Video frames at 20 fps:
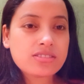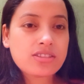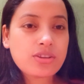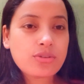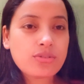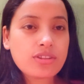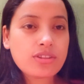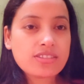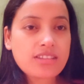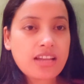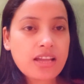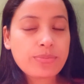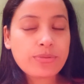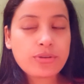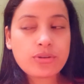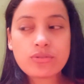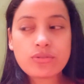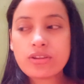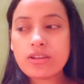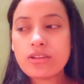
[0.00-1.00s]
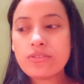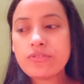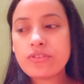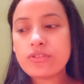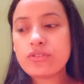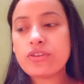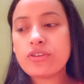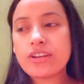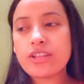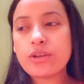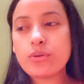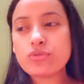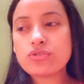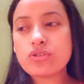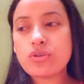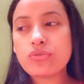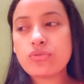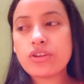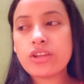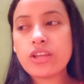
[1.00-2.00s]
से हो रही है चाय पीऊँगी फिर थोड़ा ठीक हो
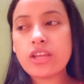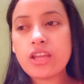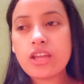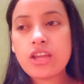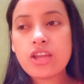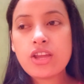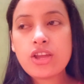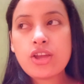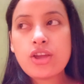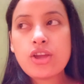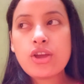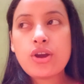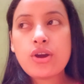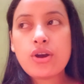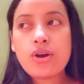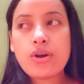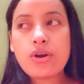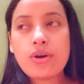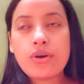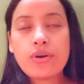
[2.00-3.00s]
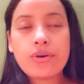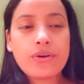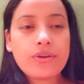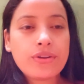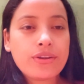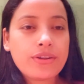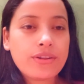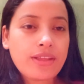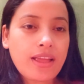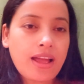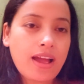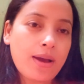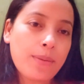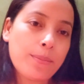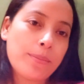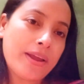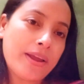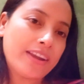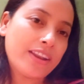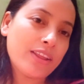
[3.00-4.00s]
जाऊँगी और
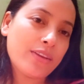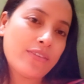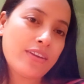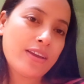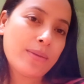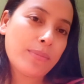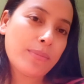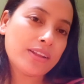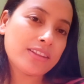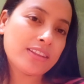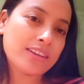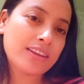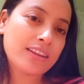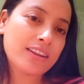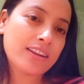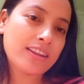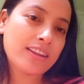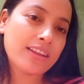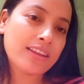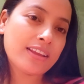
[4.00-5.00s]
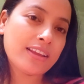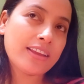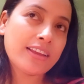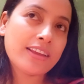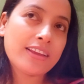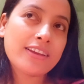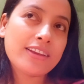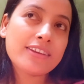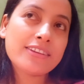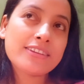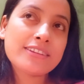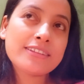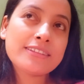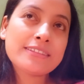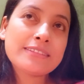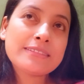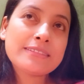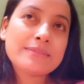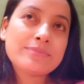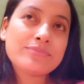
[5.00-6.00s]
यहाँ बैठे हुए हैं बातें कर रहे हैं
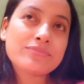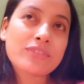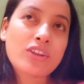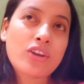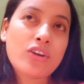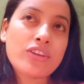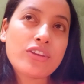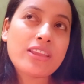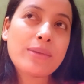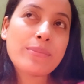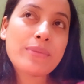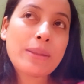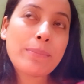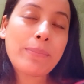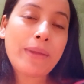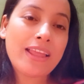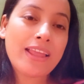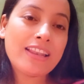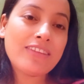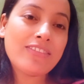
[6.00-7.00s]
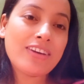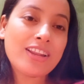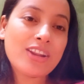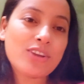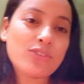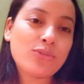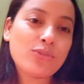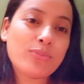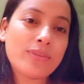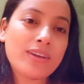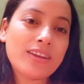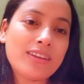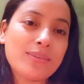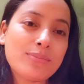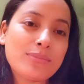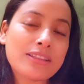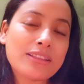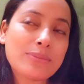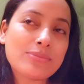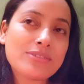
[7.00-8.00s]
और ये मेरा पहले वाला रूम है
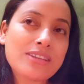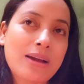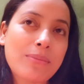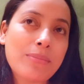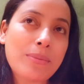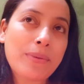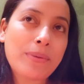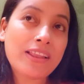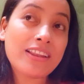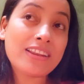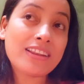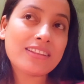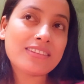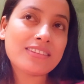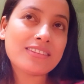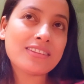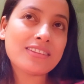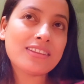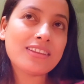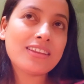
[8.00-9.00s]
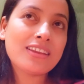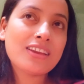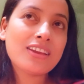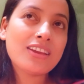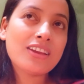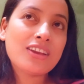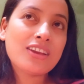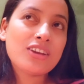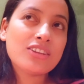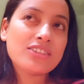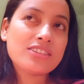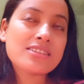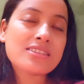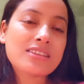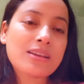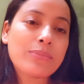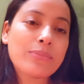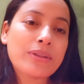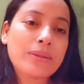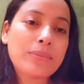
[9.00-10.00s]
मतलब जहाँ मैं पहले रहती थी इस
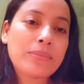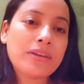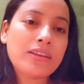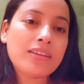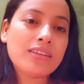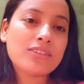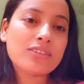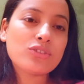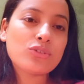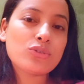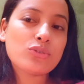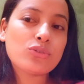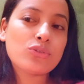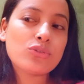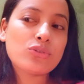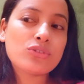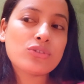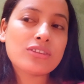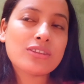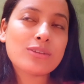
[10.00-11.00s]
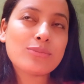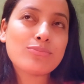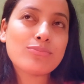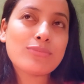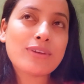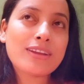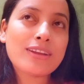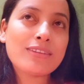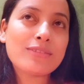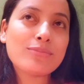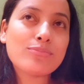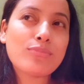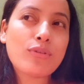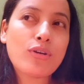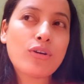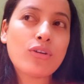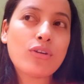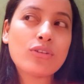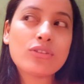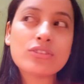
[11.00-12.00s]
कमरे में तो मैं
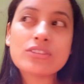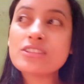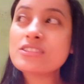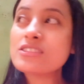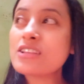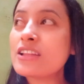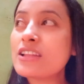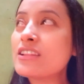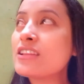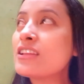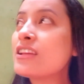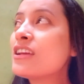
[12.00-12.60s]
बहुत ही सारी